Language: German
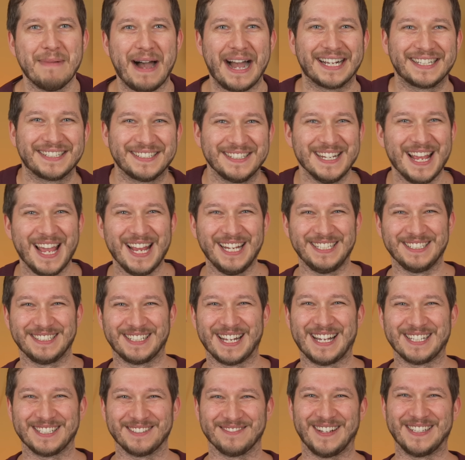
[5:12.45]
Max, nicht
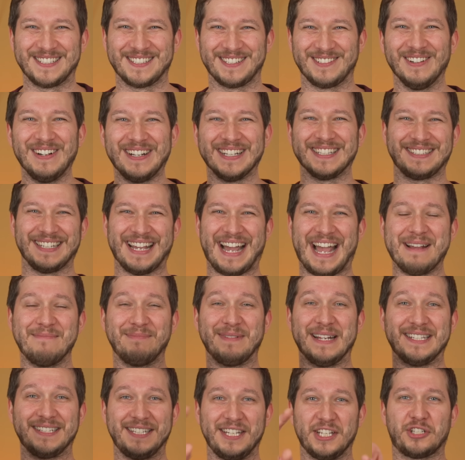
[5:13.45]
das, was du jetzt hier
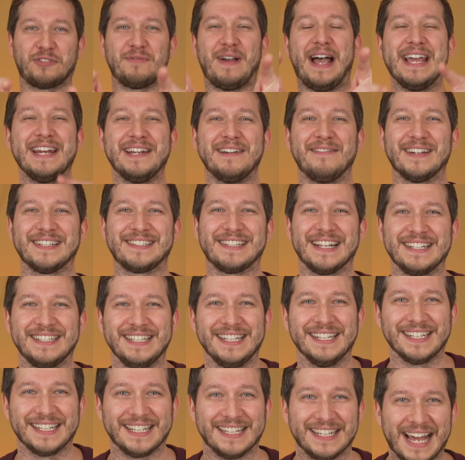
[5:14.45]
einlässt. Ihr Schweine, was denkt
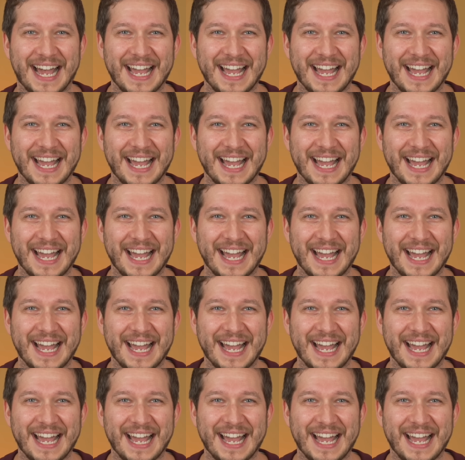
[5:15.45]
ihr denn?